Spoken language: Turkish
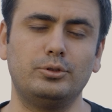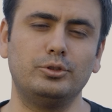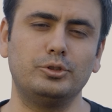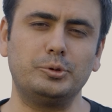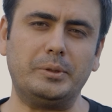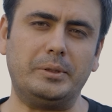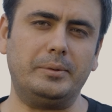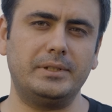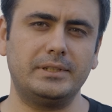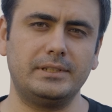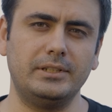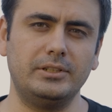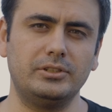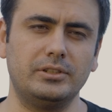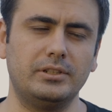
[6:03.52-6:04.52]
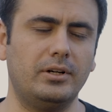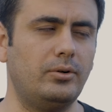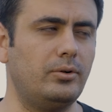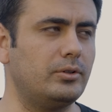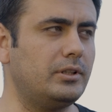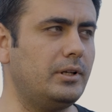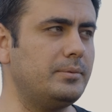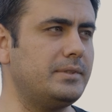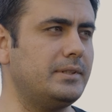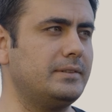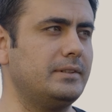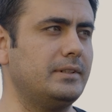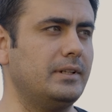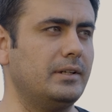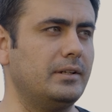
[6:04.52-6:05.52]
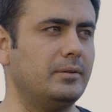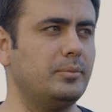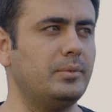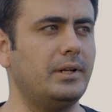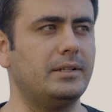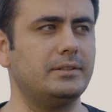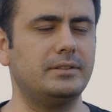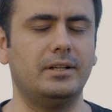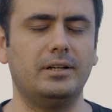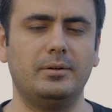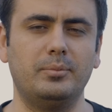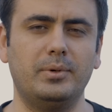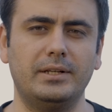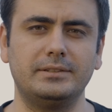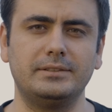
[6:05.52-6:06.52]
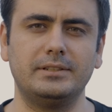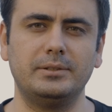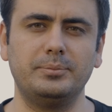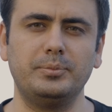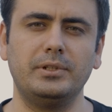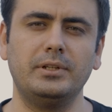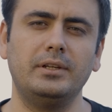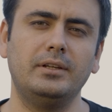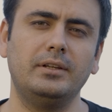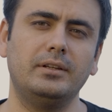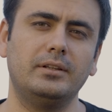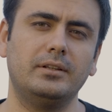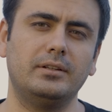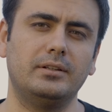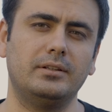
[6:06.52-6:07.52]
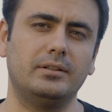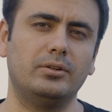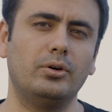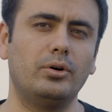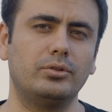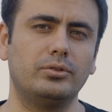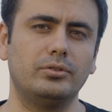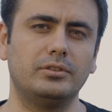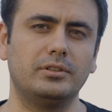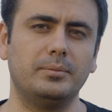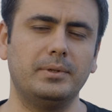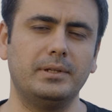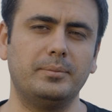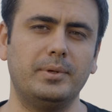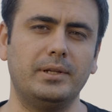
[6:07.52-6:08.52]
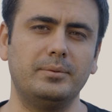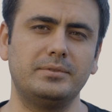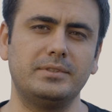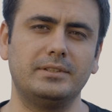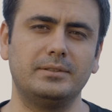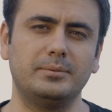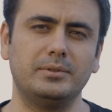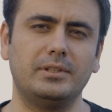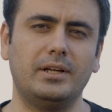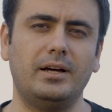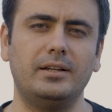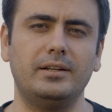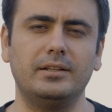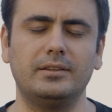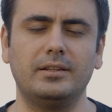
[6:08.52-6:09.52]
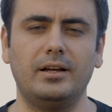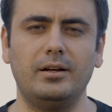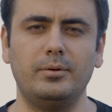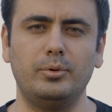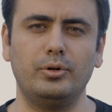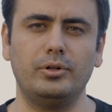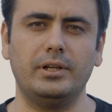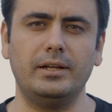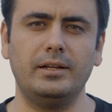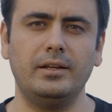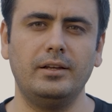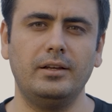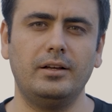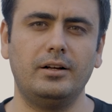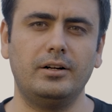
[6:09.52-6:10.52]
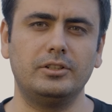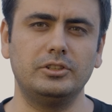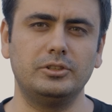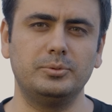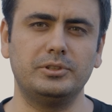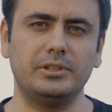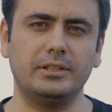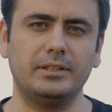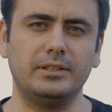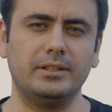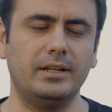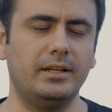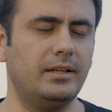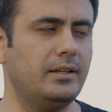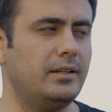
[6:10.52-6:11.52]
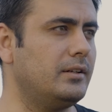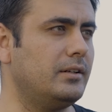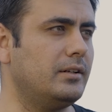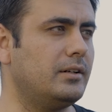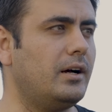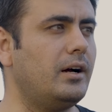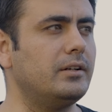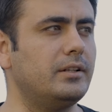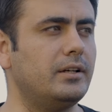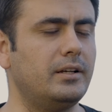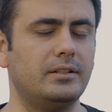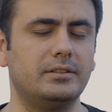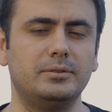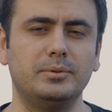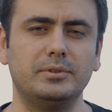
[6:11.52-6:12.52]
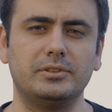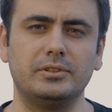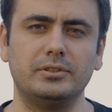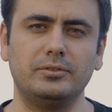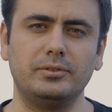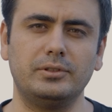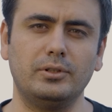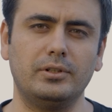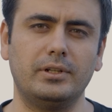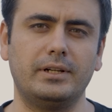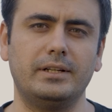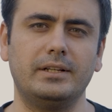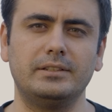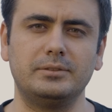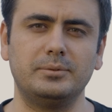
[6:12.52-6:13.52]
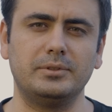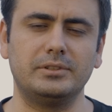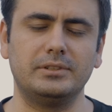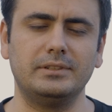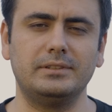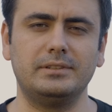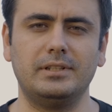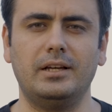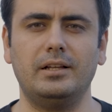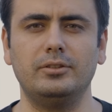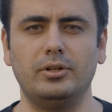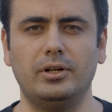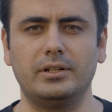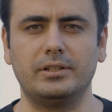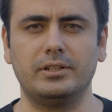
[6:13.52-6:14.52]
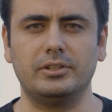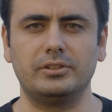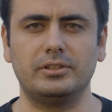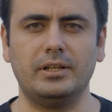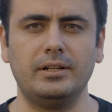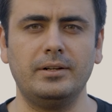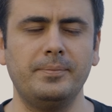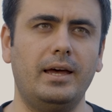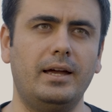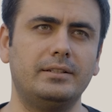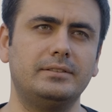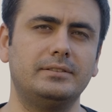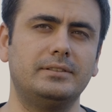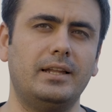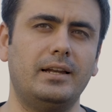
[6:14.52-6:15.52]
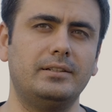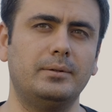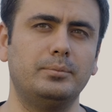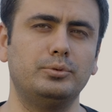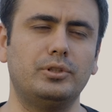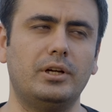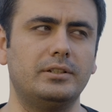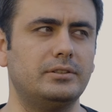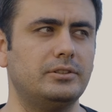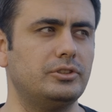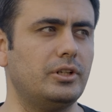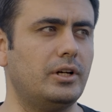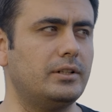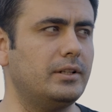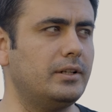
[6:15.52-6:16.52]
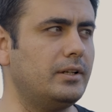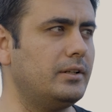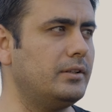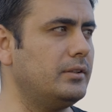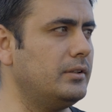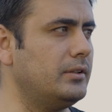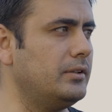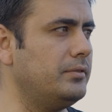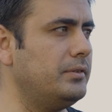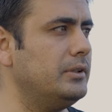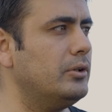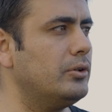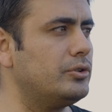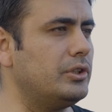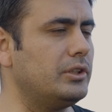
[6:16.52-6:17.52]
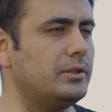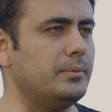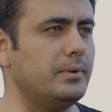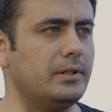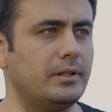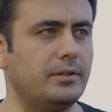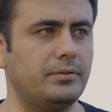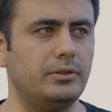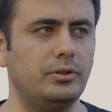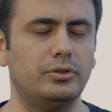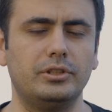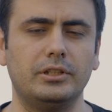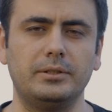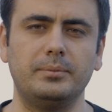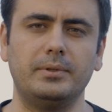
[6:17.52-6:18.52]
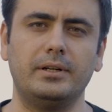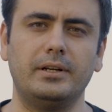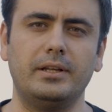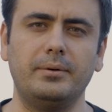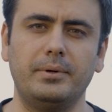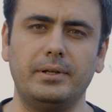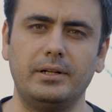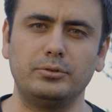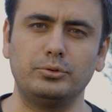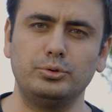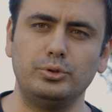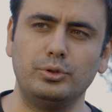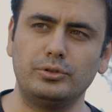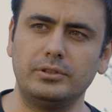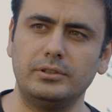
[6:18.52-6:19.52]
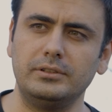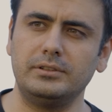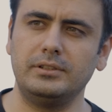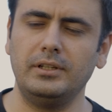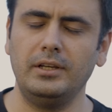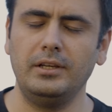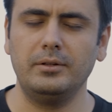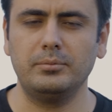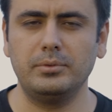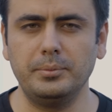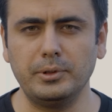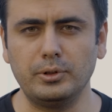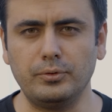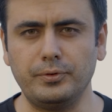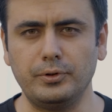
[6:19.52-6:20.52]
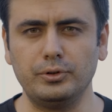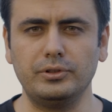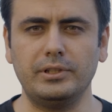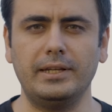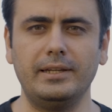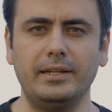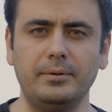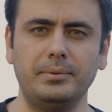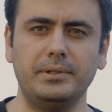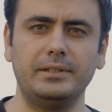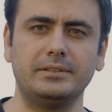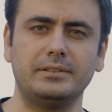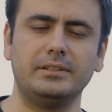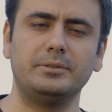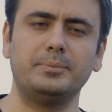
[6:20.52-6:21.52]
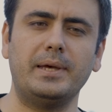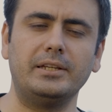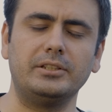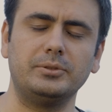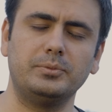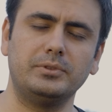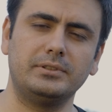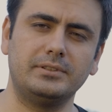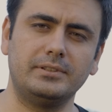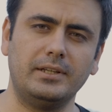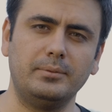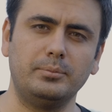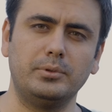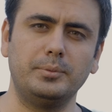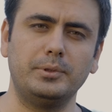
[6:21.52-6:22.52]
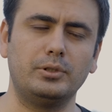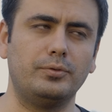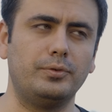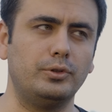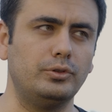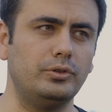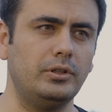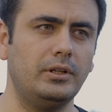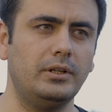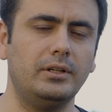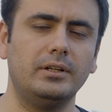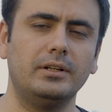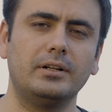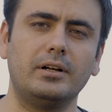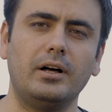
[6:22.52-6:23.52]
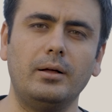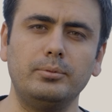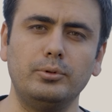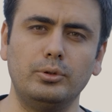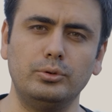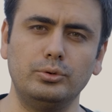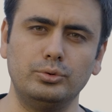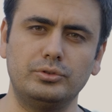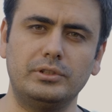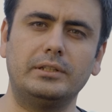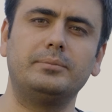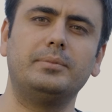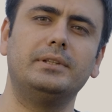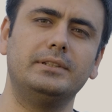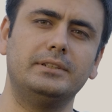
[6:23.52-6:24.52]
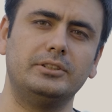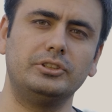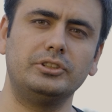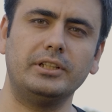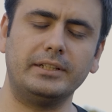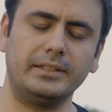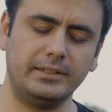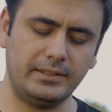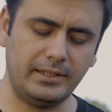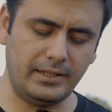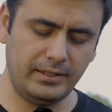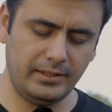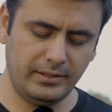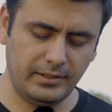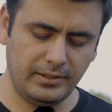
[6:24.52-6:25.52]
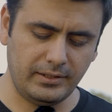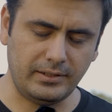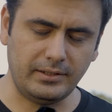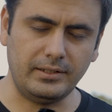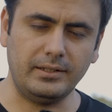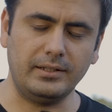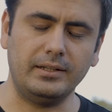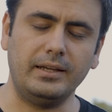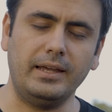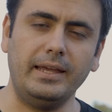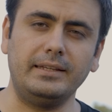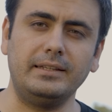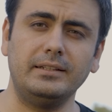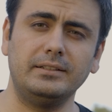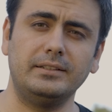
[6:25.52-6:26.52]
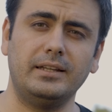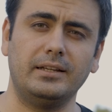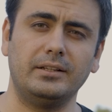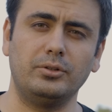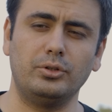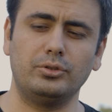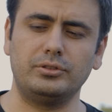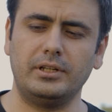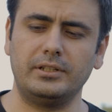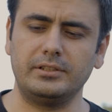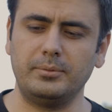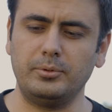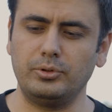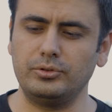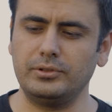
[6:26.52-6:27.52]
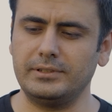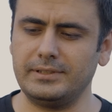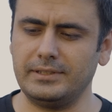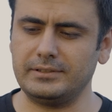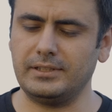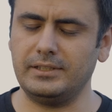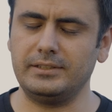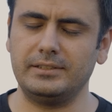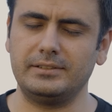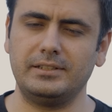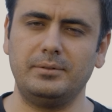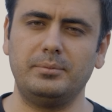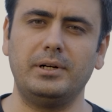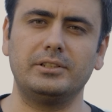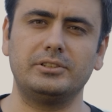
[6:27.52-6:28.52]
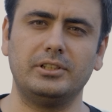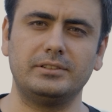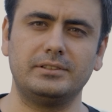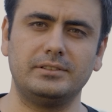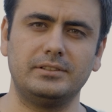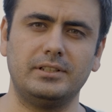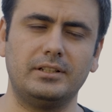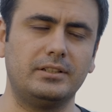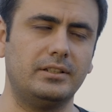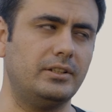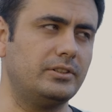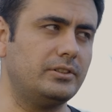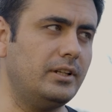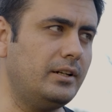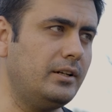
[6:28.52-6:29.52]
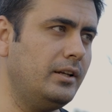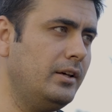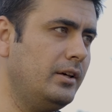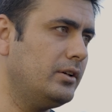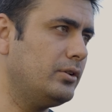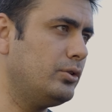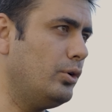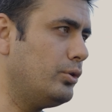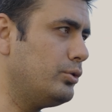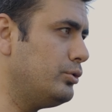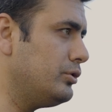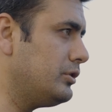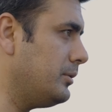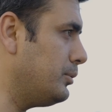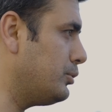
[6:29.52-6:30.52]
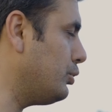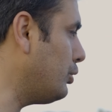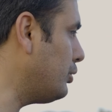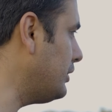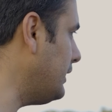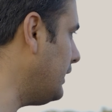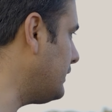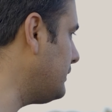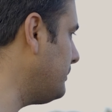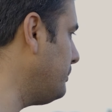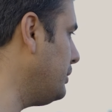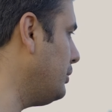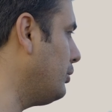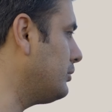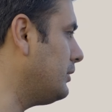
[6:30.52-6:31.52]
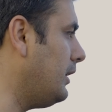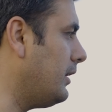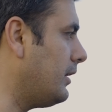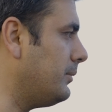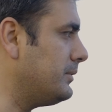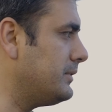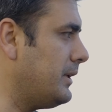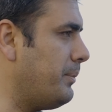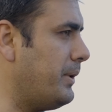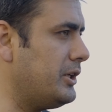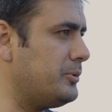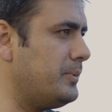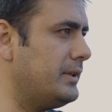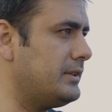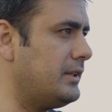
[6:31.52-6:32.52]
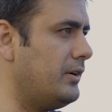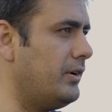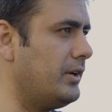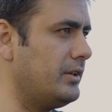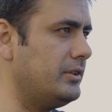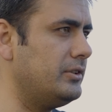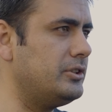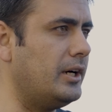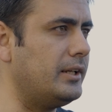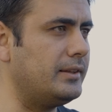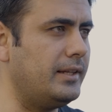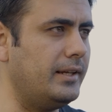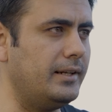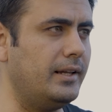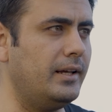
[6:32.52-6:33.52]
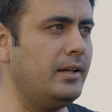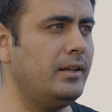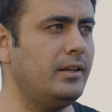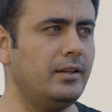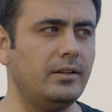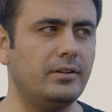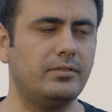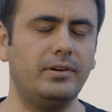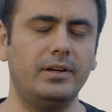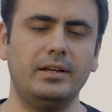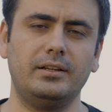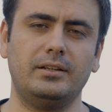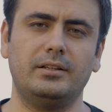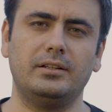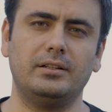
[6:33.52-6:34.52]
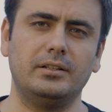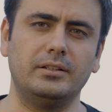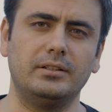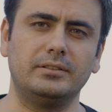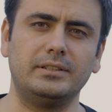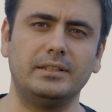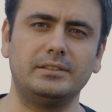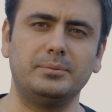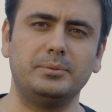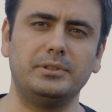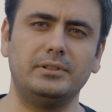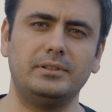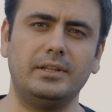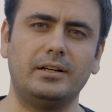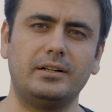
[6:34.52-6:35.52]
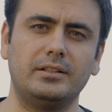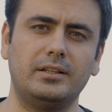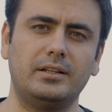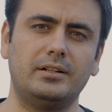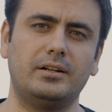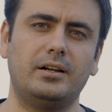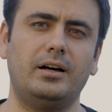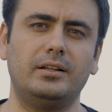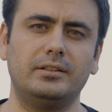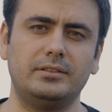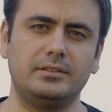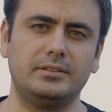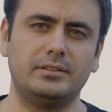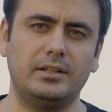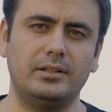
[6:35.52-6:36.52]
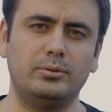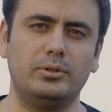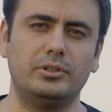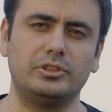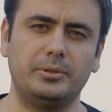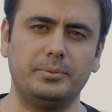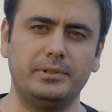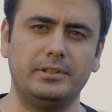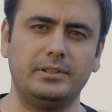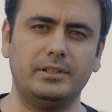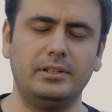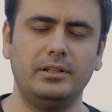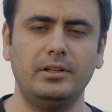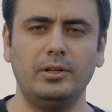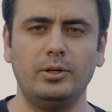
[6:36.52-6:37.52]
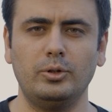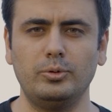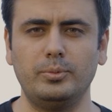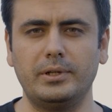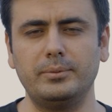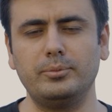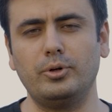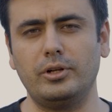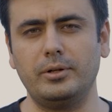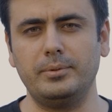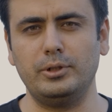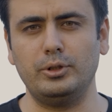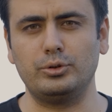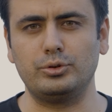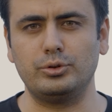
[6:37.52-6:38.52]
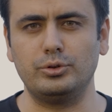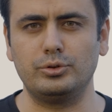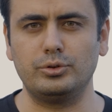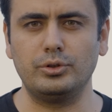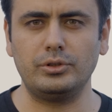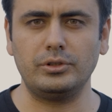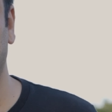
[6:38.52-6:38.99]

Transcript: konuşmaya başlayınca da ortam sesini biraz daha bastırıp ee, gördüğünüz gibi benim sesimi daha net, daha böyle akıcı bir şekilde e, kayda yansımasını, videolara yansımasını sağlıyor arkadaşlar. Eğer sizler de bu tarz dışarıda e, vlog çekimlerine, video çekimlerine merak duyuyorsanız bu mikrofonu deneyebilirsiniz. Ben şimdi size bu mikrofonun kablolu uzatmalı şekilde e, ekini de göstereceğim. Onun da ses kalitesine bakacaksınız arkadaşlar. Gördüğünüz gibi çok yakın bir nokta. Aramızda 5 metre var cadde ile ve e, sesimin ne kadar rahat size ulaşabildiğini umarım görebiliyorsunuzdur.